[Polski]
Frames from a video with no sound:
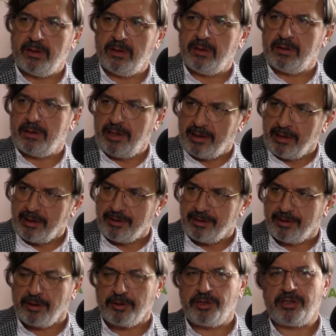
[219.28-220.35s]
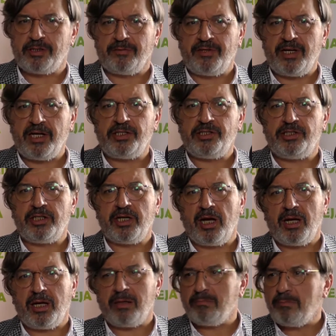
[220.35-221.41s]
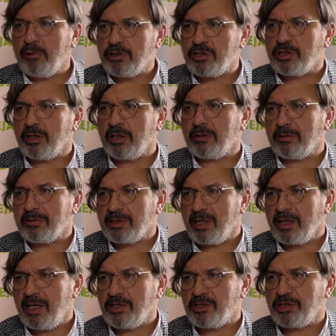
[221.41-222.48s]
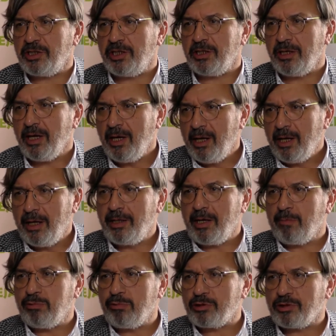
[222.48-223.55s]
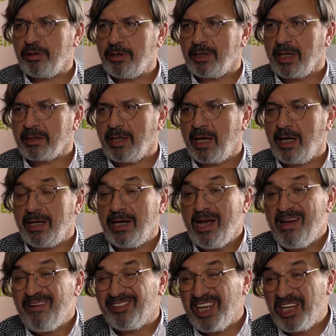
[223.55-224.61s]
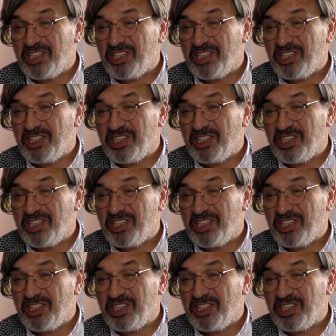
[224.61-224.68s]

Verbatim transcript: jeden z rodziców jeździ, a młodsze to saneczki, jabłuszko i tak dalej. Mhm. W tej